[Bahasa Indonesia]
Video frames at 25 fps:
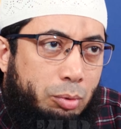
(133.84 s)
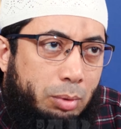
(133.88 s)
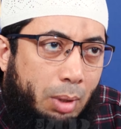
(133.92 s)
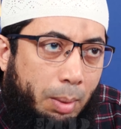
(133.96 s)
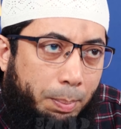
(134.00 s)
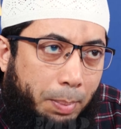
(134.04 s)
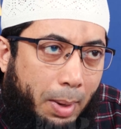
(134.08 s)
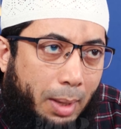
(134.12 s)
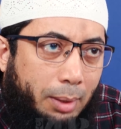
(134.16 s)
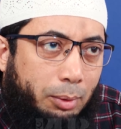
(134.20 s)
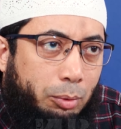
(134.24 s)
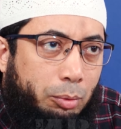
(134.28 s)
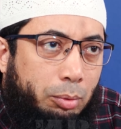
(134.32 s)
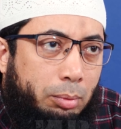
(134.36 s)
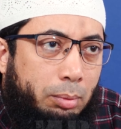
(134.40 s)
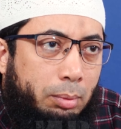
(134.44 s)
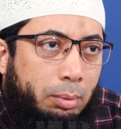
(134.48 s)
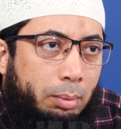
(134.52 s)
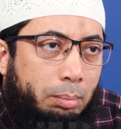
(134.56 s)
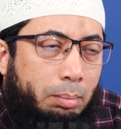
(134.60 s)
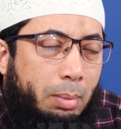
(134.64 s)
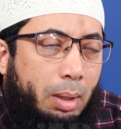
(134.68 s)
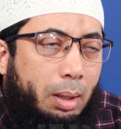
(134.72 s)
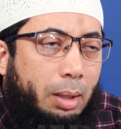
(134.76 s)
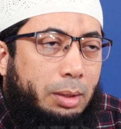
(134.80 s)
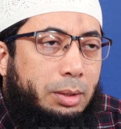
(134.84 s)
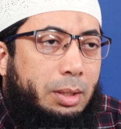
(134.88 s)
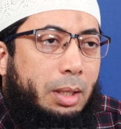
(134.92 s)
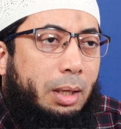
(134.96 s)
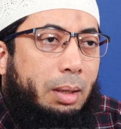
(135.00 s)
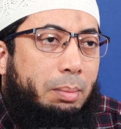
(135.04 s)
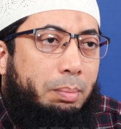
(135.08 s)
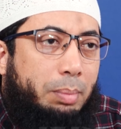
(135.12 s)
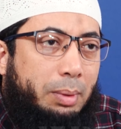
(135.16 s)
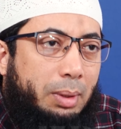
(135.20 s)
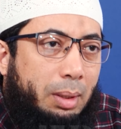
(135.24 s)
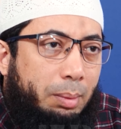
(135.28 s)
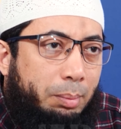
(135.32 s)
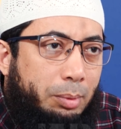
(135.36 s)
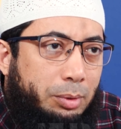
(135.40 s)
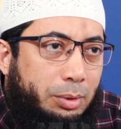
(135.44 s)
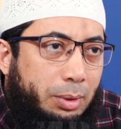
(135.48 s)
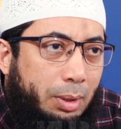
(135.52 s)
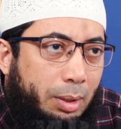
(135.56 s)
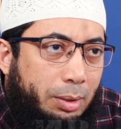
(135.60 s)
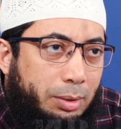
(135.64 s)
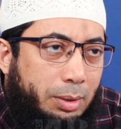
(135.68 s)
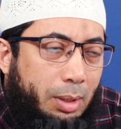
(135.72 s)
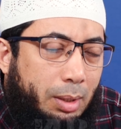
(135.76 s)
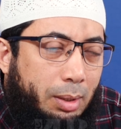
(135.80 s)
sudah patuh maka jangan pernah
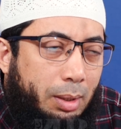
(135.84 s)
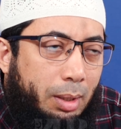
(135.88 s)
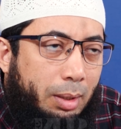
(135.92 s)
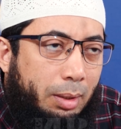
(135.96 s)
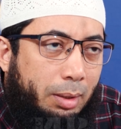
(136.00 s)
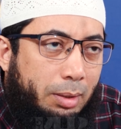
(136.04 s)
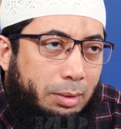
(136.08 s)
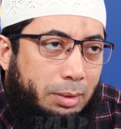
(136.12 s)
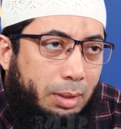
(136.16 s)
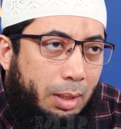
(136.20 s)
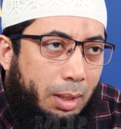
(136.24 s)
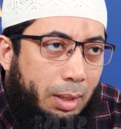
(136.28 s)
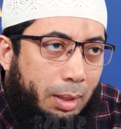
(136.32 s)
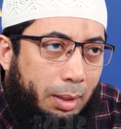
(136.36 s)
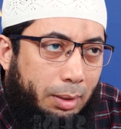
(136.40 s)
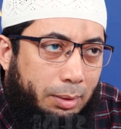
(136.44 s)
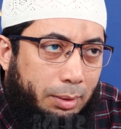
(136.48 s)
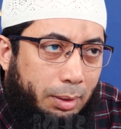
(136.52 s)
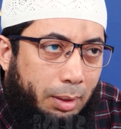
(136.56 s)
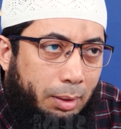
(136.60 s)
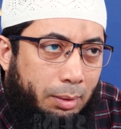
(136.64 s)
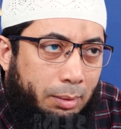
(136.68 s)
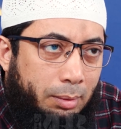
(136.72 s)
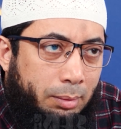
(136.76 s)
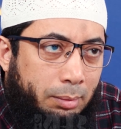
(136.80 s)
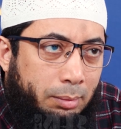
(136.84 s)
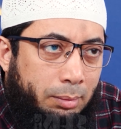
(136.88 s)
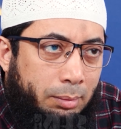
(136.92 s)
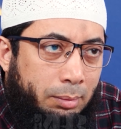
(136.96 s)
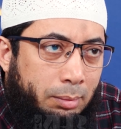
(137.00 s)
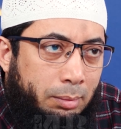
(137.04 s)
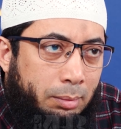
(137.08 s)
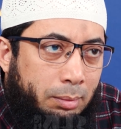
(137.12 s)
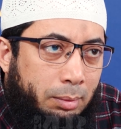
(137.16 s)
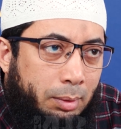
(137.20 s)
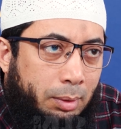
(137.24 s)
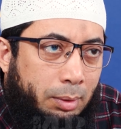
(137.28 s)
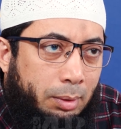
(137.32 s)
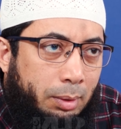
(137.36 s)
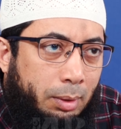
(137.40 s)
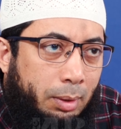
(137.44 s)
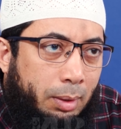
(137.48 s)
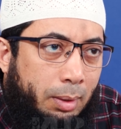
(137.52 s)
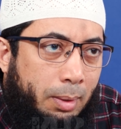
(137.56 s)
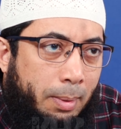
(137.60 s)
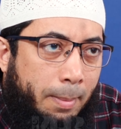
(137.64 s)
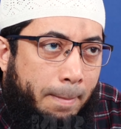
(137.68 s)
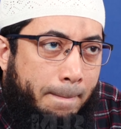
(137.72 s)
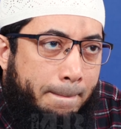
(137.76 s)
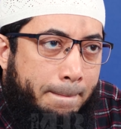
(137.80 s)
mencari-cari dari kesalahannya gitu
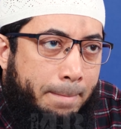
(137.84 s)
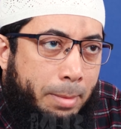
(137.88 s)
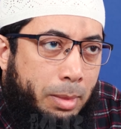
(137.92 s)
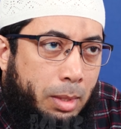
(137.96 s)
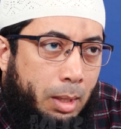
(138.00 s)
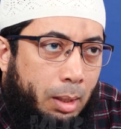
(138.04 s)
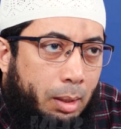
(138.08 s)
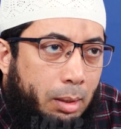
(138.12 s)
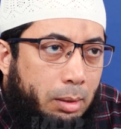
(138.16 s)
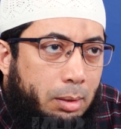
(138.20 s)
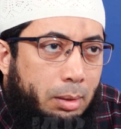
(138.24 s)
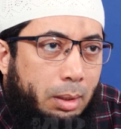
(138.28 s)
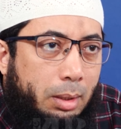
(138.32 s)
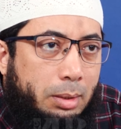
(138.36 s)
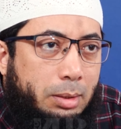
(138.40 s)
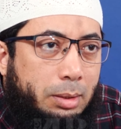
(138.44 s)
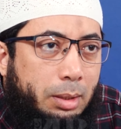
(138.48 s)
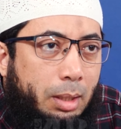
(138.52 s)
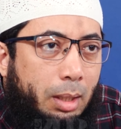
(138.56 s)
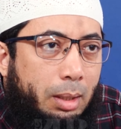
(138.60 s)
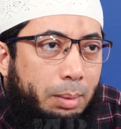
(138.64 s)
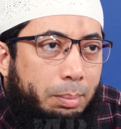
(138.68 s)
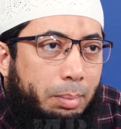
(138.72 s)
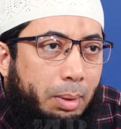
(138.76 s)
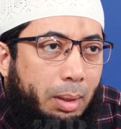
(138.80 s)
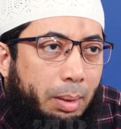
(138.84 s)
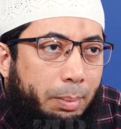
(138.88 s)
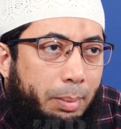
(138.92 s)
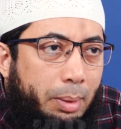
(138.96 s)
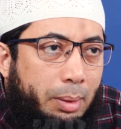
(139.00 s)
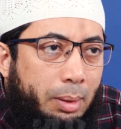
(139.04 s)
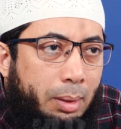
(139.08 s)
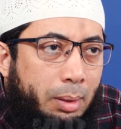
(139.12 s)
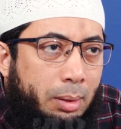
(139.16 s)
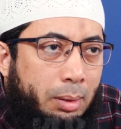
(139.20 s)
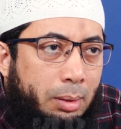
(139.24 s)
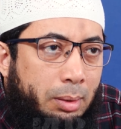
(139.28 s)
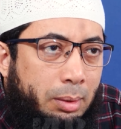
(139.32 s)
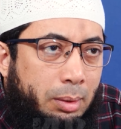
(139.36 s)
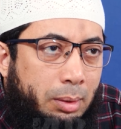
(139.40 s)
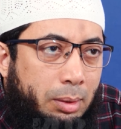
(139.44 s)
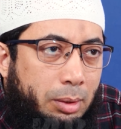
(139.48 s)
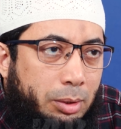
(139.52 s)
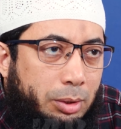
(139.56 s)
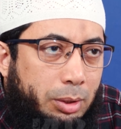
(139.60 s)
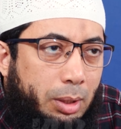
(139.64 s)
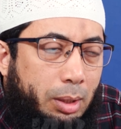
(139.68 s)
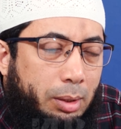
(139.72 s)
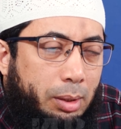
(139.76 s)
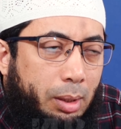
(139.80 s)
kan jadi jelas sekali bagaimana
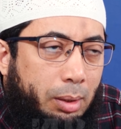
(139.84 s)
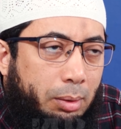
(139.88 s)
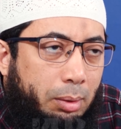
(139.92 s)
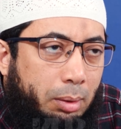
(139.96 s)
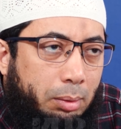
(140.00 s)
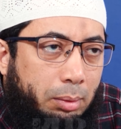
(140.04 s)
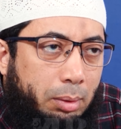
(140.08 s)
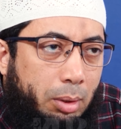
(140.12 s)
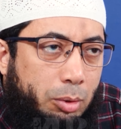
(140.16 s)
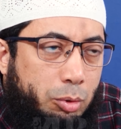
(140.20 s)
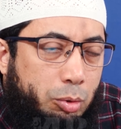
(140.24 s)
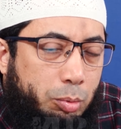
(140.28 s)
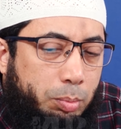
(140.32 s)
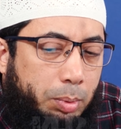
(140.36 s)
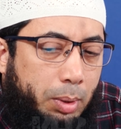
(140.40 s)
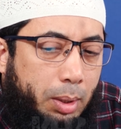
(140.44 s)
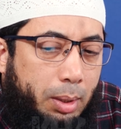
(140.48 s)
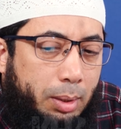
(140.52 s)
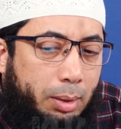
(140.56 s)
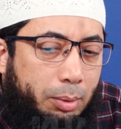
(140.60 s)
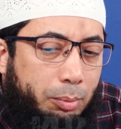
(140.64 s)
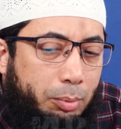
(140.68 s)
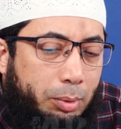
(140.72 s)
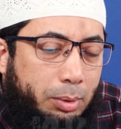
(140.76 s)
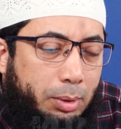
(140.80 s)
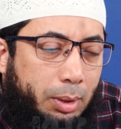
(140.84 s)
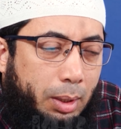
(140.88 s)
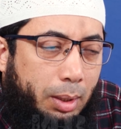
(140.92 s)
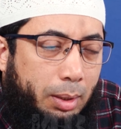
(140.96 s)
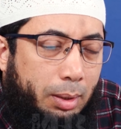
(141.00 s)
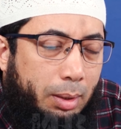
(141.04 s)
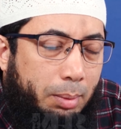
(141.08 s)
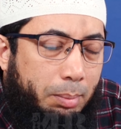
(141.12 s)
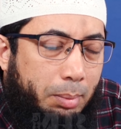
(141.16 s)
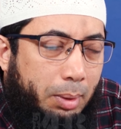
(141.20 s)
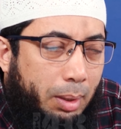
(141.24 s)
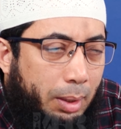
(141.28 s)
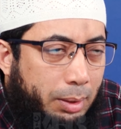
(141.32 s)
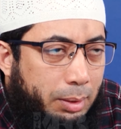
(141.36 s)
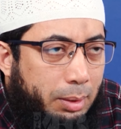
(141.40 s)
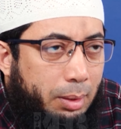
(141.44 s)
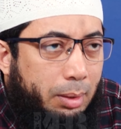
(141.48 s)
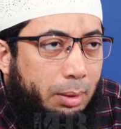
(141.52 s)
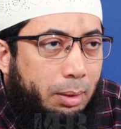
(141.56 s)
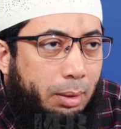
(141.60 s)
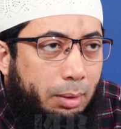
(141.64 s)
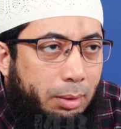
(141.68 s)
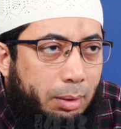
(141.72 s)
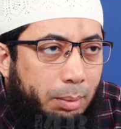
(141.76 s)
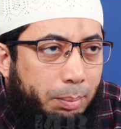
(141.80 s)
syariat Allah Subhanahu wa taala
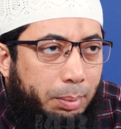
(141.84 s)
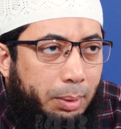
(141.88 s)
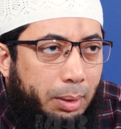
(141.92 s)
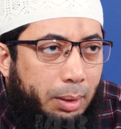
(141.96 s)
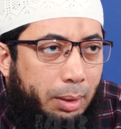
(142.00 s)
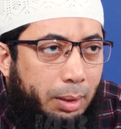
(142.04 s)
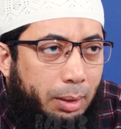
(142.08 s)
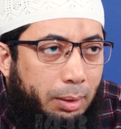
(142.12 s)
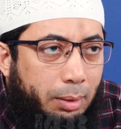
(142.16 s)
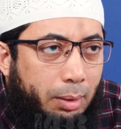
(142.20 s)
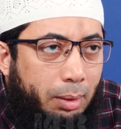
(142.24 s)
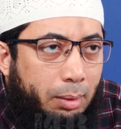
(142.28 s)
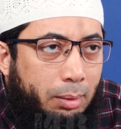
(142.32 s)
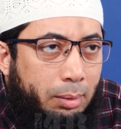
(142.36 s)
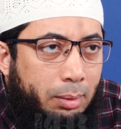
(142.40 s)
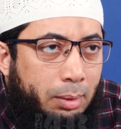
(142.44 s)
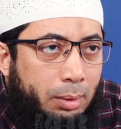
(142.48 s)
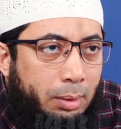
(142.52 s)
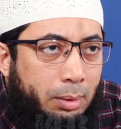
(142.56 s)
mengajarkan kepada kita